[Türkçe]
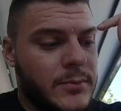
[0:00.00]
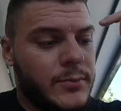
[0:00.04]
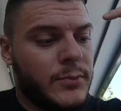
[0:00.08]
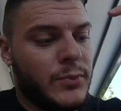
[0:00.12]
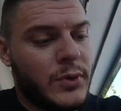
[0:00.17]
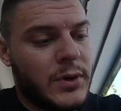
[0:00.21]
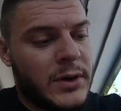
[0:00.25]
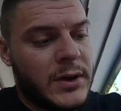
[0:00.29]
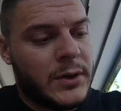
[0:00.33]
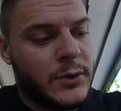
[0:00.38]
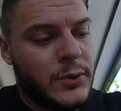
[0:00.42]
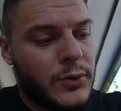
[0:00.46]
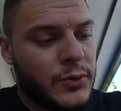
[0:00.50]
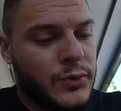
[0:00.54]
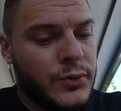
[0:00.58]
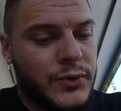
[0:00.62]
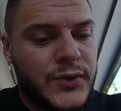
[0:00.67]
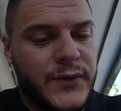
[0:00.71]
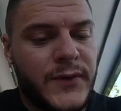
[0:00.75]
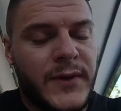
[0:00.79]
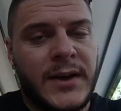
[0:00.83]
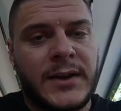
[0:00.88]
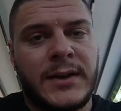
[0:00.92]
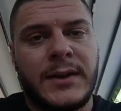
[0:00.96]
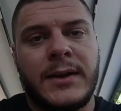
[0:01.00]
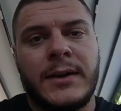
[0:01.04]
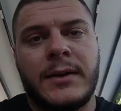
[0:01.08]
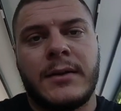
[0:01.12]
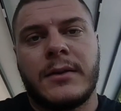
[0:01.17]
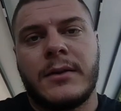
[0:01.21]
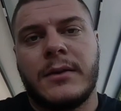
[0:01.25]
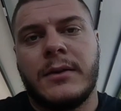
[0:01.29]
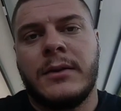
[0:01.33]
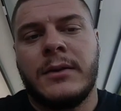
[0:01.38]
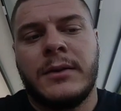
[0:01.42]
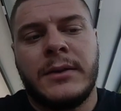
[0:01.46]
Burada gördüğünüz fiyatlar
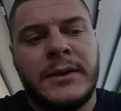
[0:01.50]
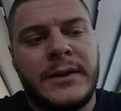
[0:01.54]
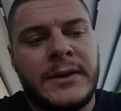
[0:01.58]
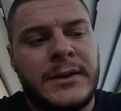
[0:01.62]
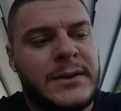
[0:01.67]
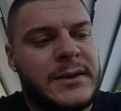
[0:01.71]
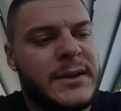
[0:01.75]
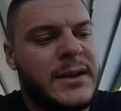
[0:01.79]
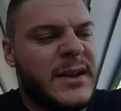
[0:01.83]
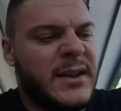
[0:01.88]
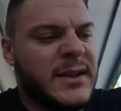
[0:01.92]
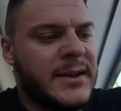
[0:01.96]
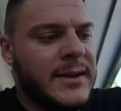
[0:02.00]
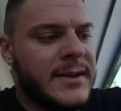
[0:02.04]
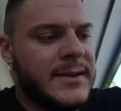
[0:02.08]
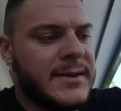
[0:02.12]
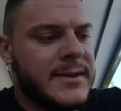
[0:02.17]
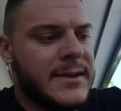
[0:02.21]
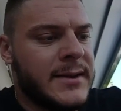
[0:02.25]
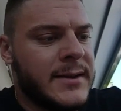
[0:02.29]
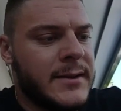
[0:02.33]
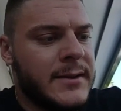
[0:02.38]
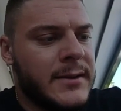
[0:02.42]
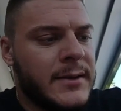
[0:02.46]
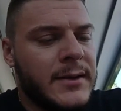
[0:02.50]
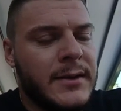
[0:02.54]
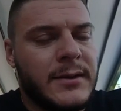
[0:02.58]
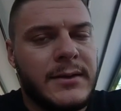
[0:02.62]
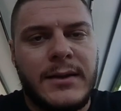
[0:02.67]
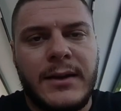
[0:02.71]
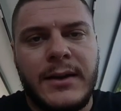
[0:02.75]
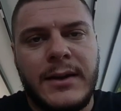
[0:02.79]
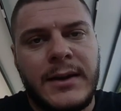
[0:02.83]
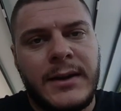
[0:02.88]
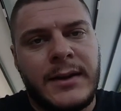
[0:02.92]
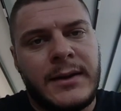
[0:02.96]
e, neredeyse
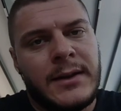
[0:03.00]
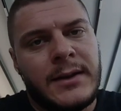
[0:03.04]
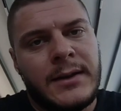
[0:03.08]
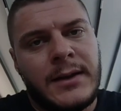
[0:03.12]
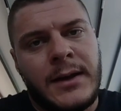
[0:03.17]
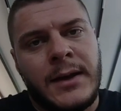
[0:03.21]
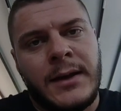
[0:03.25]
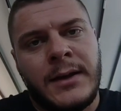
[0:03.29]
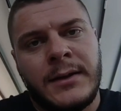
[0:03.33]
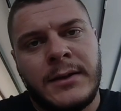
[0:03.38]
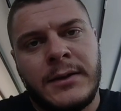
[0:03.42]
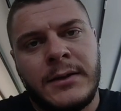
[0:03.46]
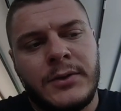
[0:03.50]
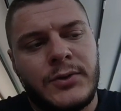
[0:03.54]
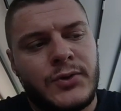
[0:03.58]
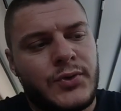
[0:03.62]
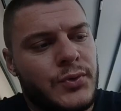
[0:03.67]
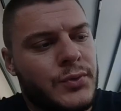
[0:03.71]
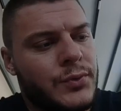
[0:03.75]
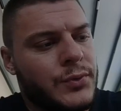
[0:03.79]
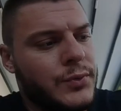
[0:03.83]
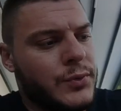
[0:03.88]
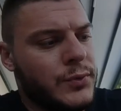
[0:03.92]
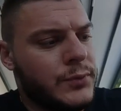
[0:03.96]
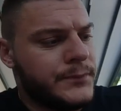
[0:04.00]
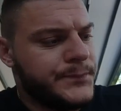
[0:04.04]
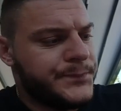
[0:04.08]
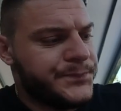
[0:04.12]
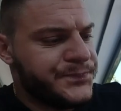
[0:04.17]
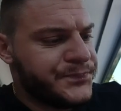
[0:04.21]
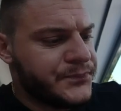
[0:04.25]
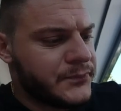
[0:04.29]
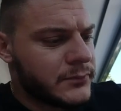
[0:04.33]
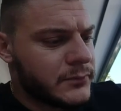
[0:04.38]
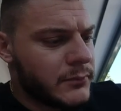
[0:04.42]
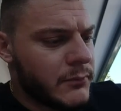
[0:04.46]
TL ile aynı. Çünkü
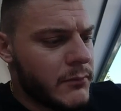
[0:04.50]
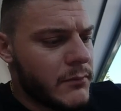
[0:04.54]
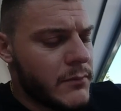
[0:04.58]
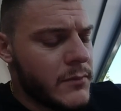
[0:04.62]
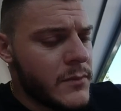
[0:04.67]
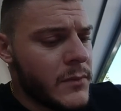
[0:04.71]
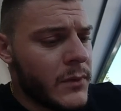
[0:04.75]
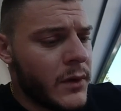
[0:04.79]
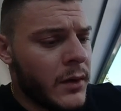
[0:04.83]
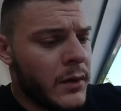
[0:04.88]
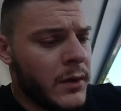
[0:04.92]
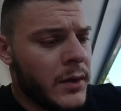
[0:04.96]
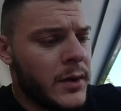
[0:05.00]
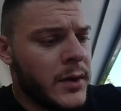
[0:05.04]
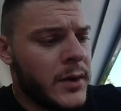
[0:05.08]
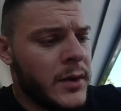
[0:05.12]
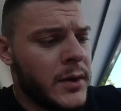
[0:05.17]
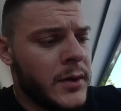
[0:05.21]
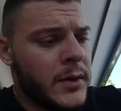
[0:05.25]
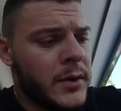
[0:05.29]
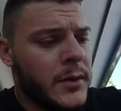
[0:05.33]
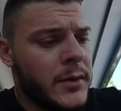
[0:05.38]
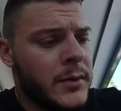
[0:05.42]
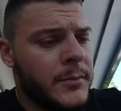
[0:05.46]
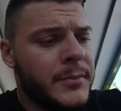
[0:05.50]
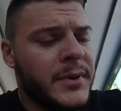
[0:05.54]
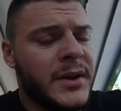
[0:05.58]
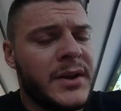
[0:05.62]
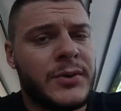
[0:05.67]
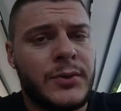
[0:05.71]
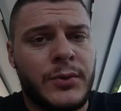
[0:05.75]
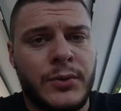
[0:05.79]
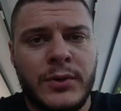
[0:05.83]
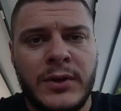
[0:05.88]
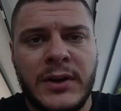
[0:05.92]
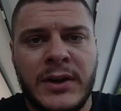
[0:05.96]
e, ee, 1
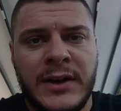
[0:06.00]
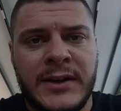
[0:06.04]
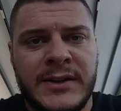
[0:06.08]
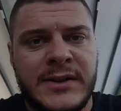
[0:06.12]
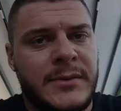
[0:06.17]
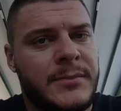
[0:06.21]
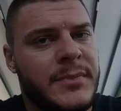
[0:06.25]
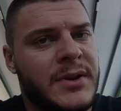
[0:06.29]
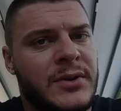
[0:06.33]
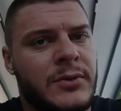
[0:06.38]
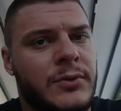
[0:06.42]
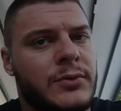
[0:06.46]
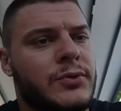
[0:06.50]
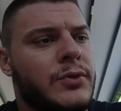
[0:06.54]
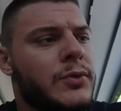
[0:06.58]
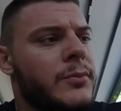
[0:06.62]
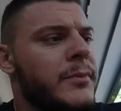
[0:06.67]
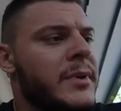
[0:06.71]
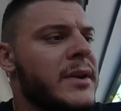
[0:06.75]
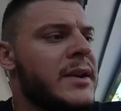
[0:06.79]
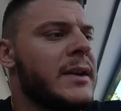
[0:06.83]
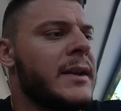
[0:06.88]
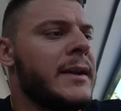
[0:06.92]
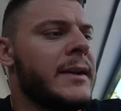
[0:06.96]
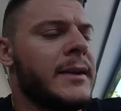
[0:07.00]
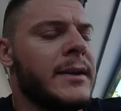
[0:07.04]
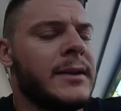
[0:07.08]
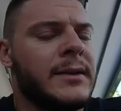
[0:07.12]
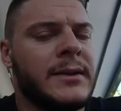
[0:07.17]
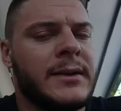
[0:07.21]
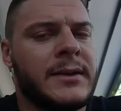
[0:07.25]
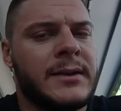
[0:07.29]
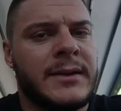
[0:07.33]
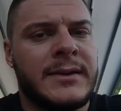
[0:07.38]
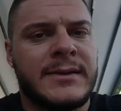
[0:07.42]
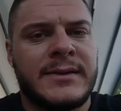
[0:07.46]
Türk Lirası 1.11 ile yani
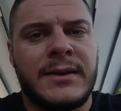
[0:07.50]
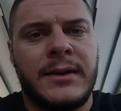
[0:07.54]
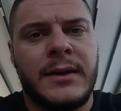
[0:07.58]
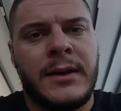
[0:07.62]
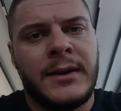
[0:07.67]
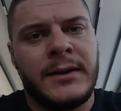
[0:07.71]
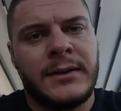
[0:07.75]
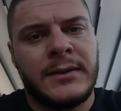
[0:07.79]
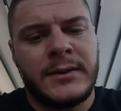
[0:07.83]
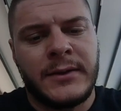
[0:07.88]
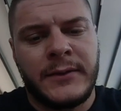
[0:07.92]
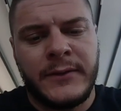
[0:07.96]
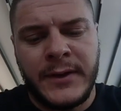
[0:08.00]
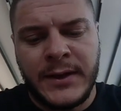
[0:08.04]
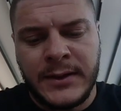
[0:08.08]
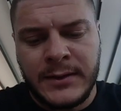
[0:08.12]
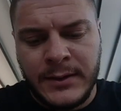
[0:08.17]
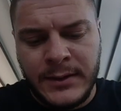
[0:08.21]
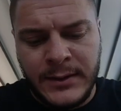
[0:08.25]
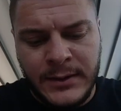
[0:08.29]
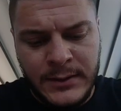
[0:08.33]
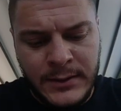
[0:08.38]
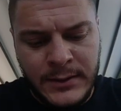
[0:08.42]
neredeyse aynıdır fiyatları.